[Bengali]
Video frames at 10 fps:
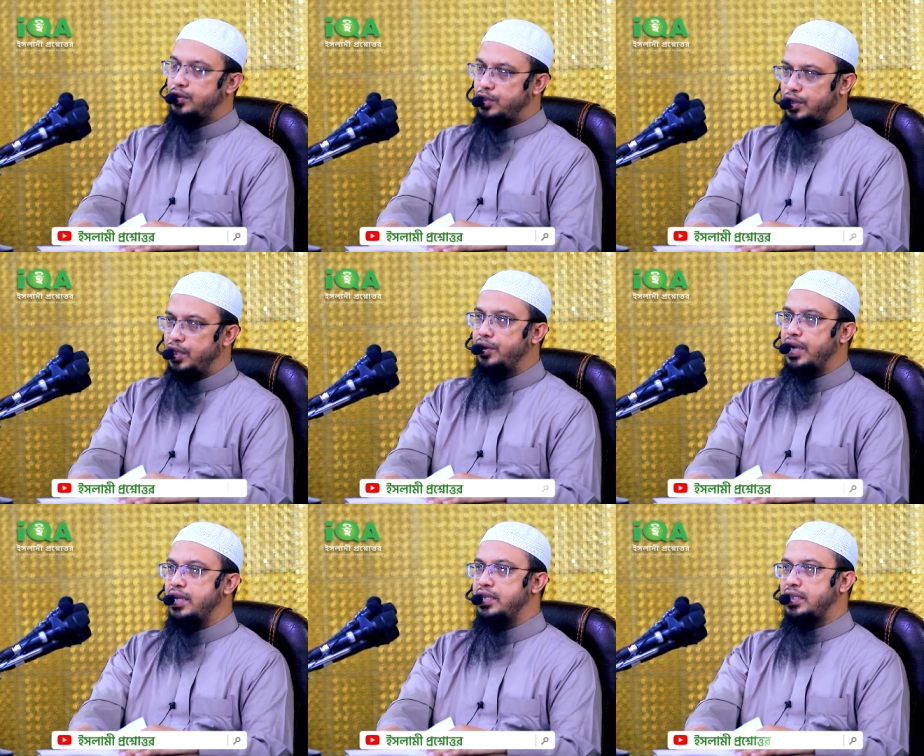সন্দেহ
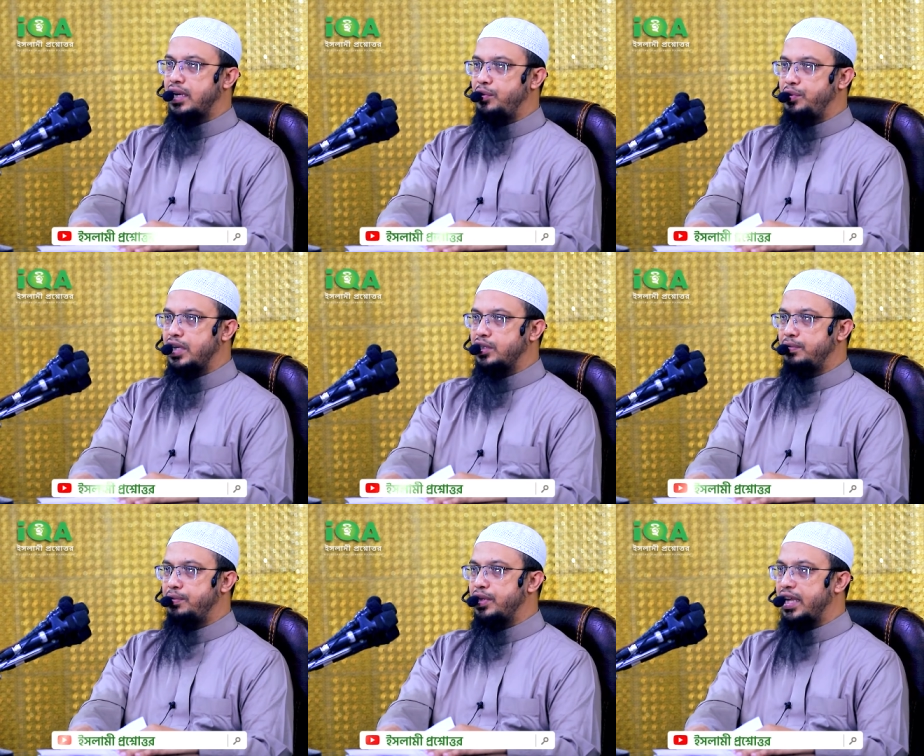নেই যারা রুকিয়া
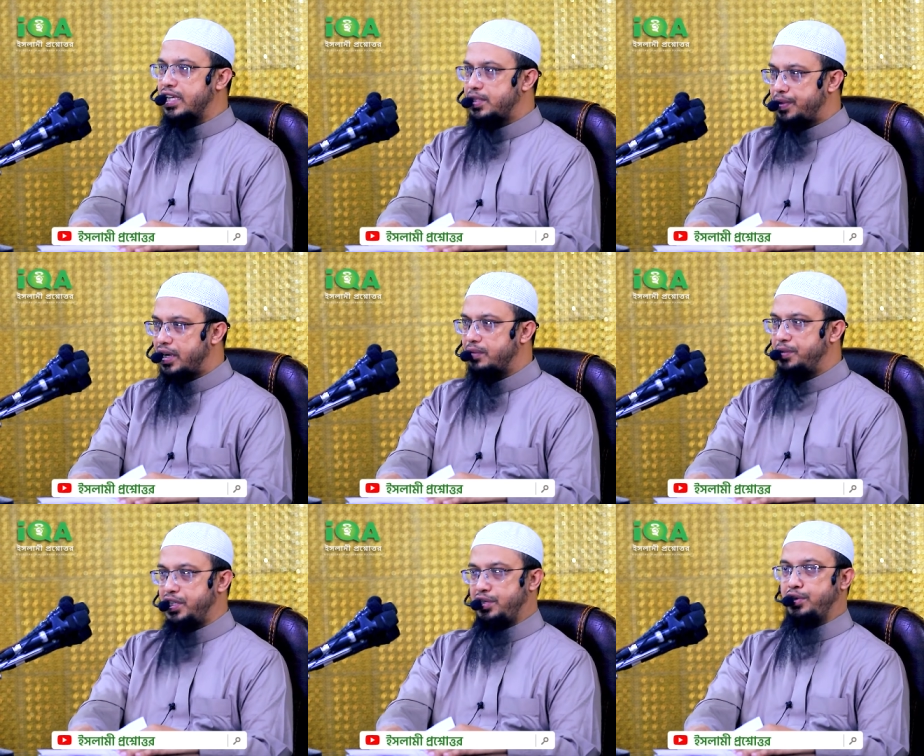সম্পর্কে এক্সপার্ট
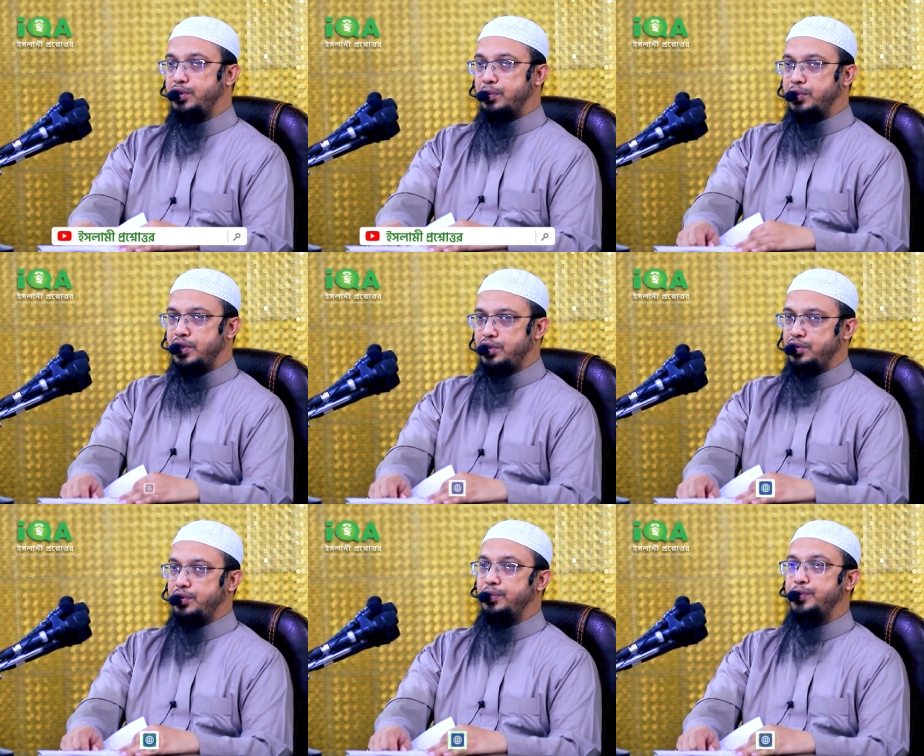বিশেষ করে সমস্যা
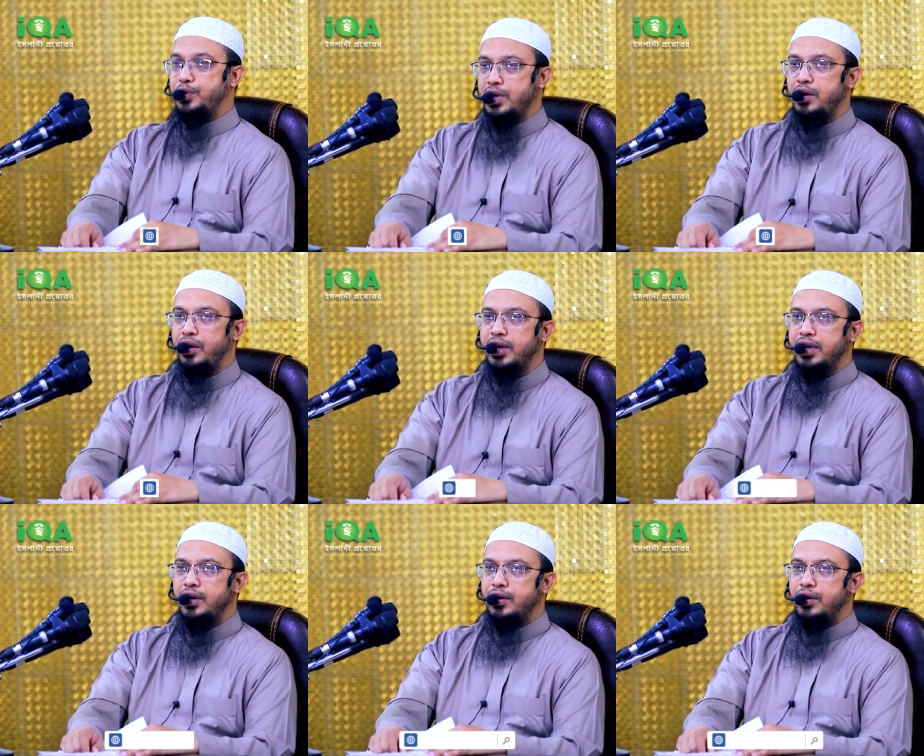যখন খুব জটিল হয়